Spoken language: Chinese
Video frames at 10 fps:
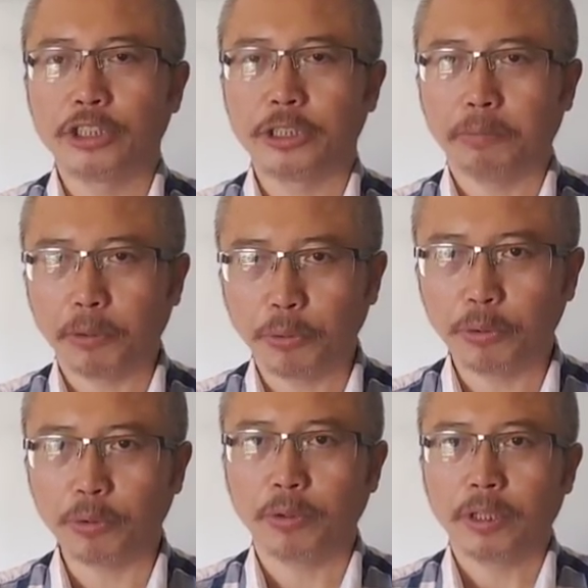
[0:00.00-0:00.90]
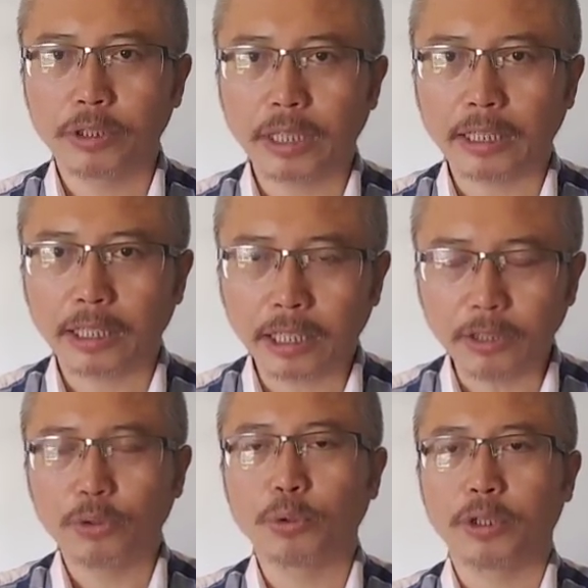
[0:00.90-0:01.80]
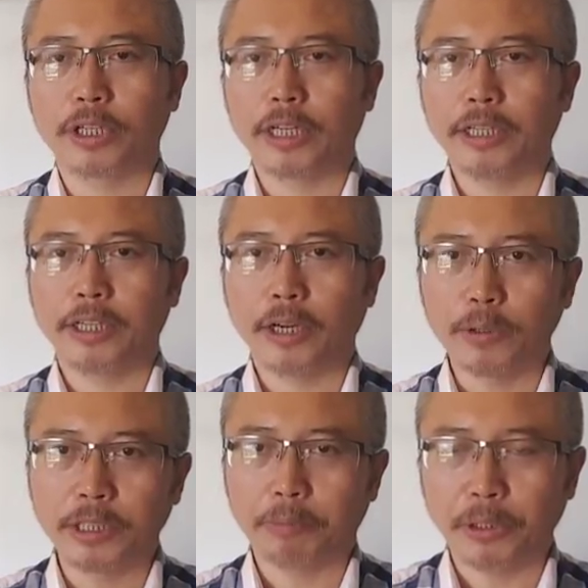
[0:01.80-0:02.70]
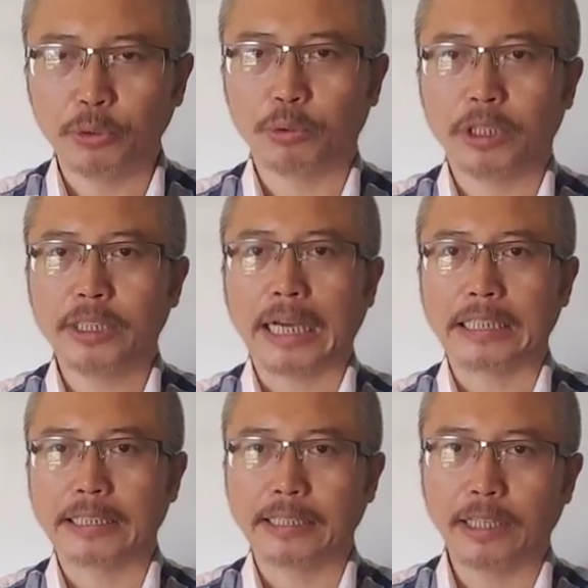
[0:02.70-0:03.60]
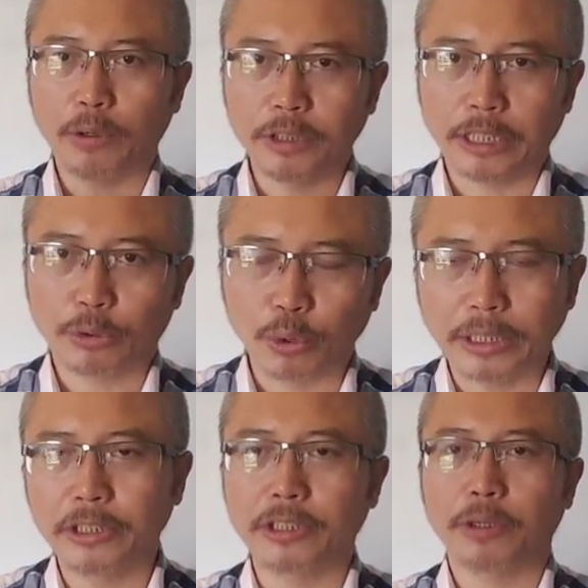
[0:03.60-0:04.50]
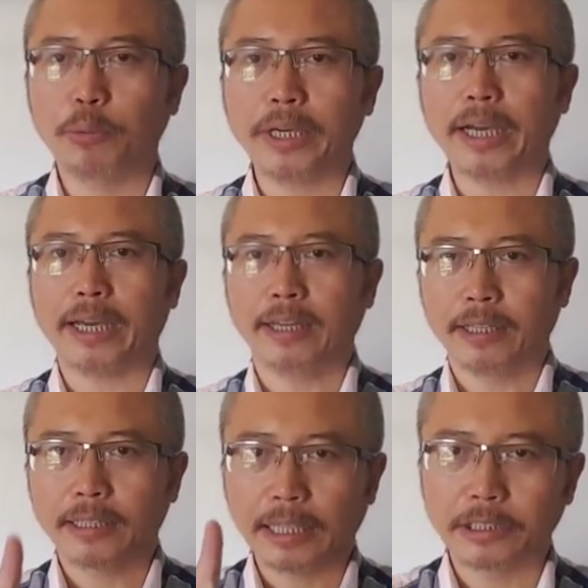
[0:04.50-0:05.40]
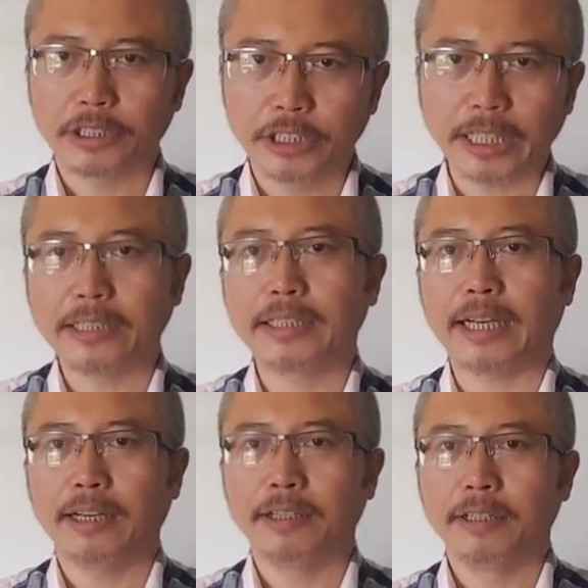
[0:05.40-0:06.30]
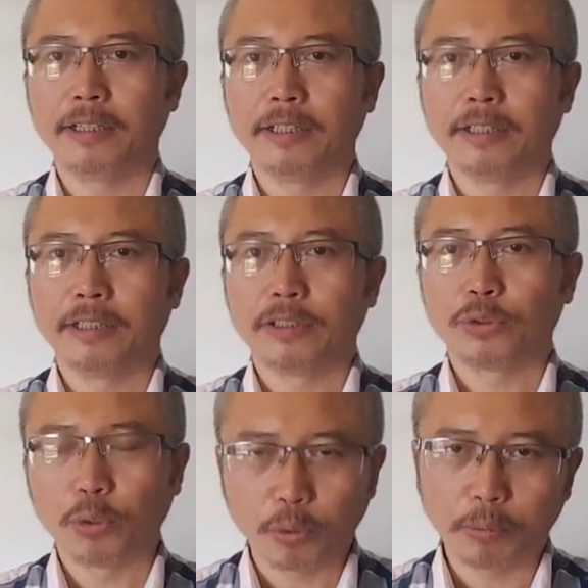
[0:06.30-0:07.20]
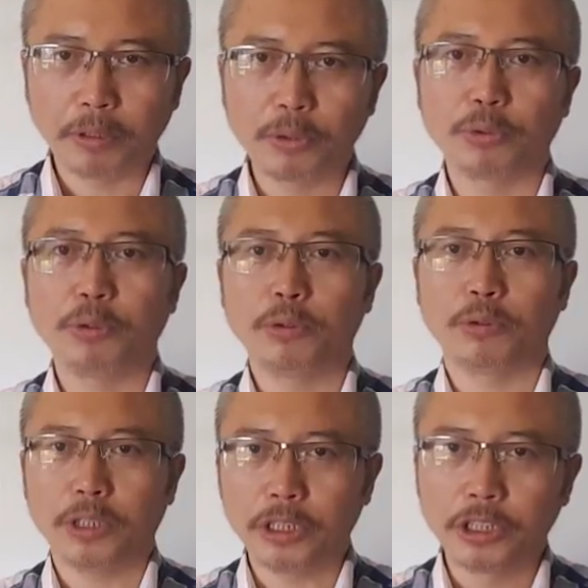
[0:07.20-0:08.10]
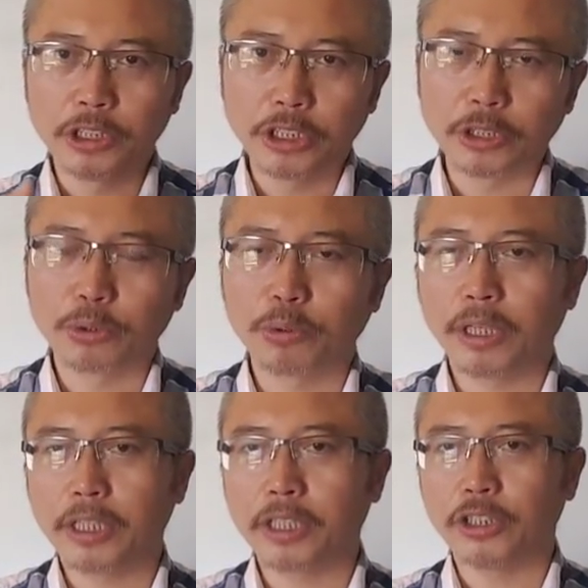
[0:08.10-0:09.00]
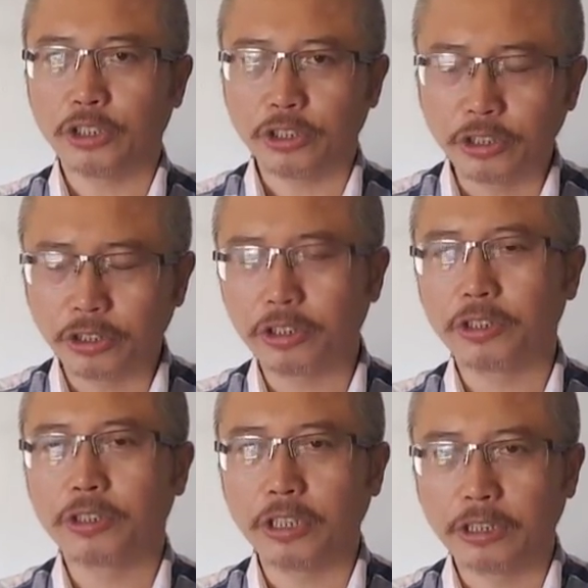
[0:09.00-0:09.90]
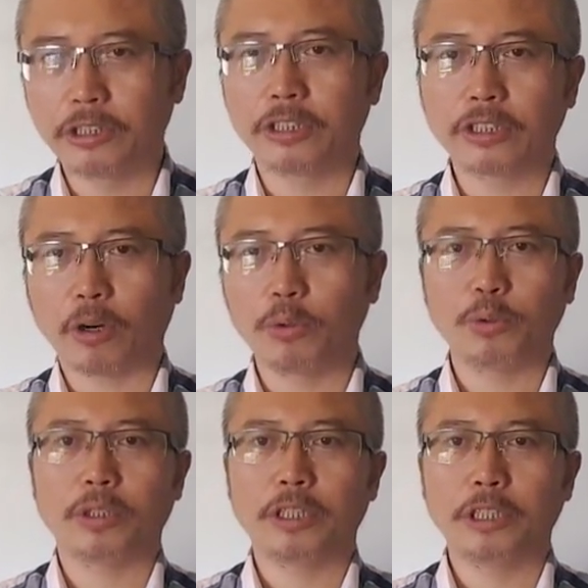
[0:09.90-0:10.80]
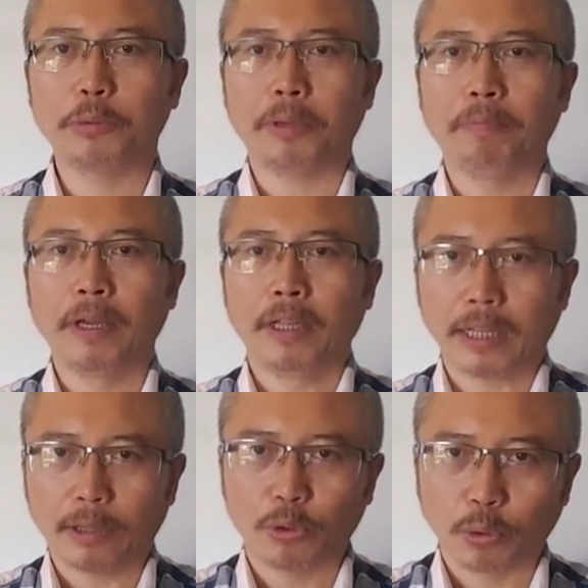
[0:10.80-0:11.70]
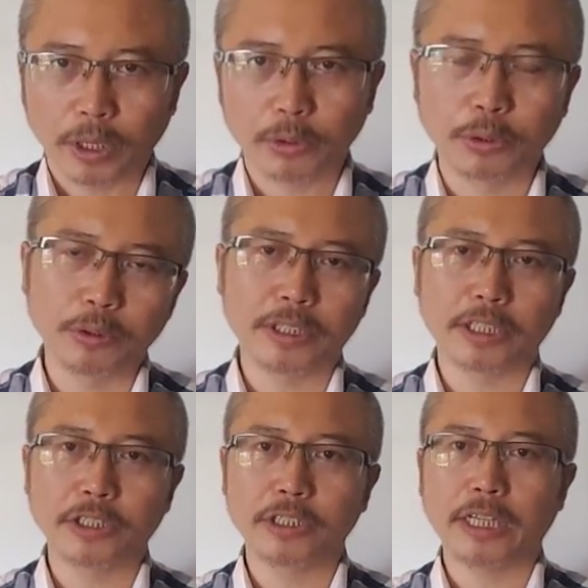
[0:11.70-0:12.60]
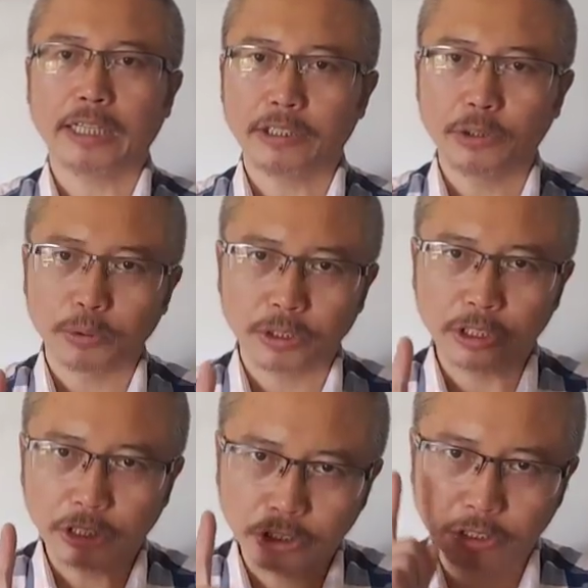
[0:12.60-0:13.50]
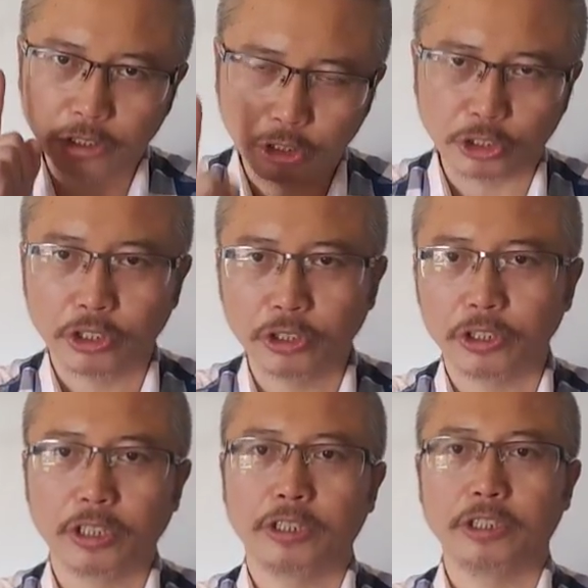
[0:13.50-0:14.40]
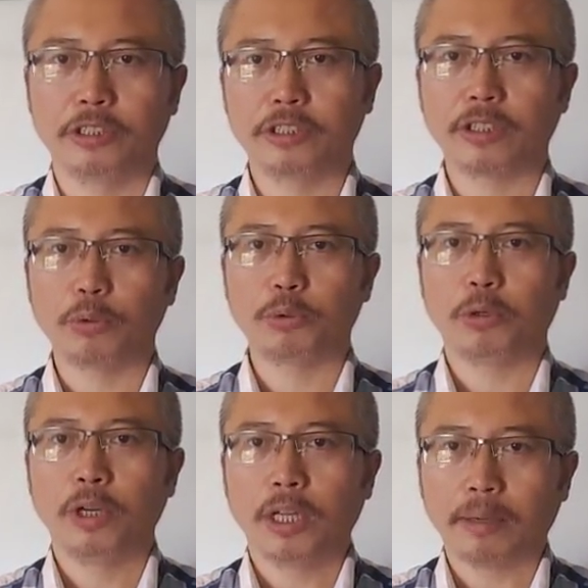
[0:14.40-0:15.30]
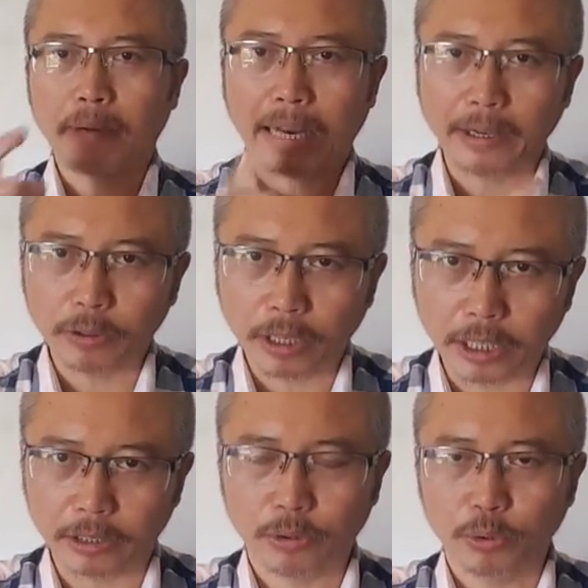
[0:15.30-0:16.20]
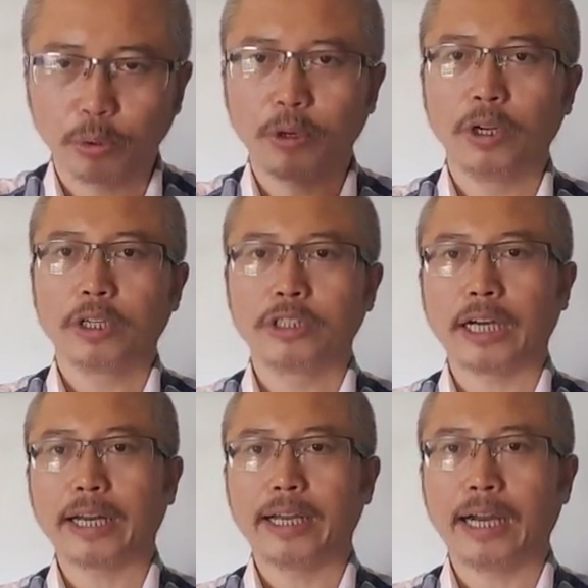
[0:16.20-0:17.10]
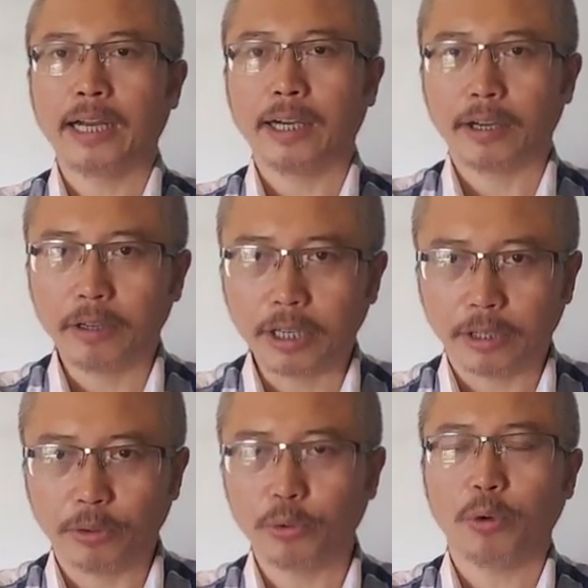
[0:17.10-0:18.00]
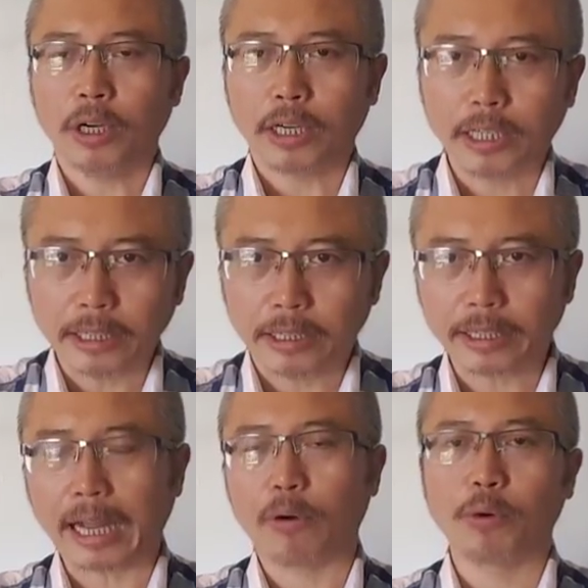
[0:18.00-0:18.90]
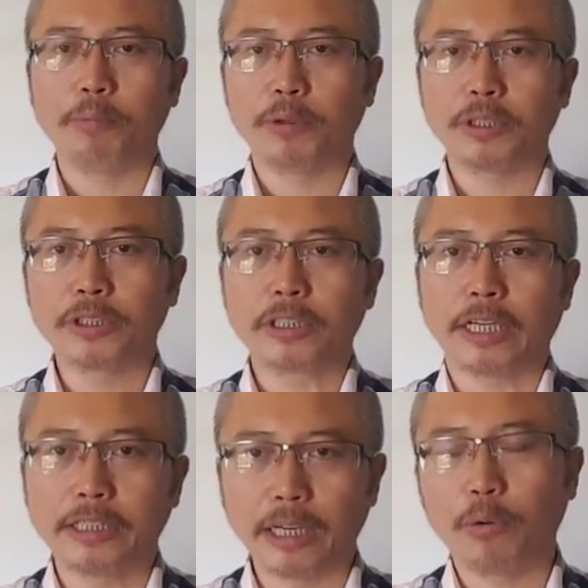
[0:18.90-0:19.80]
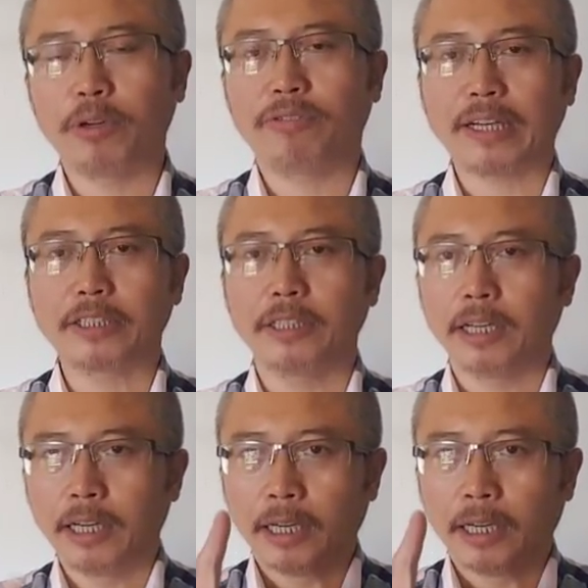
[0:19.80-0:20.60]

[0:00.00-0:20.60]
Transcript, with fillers: 启蒙运动，让更多的人了解民主的价值，了解专制的危害。但是现在。中国民主运动已经进入了一个实质政治操作的阶段。那董瑶琼的这个事件就是一次实质的政治操作。那么还有很多，将来呀，还有很多更大规模的事件将会发生。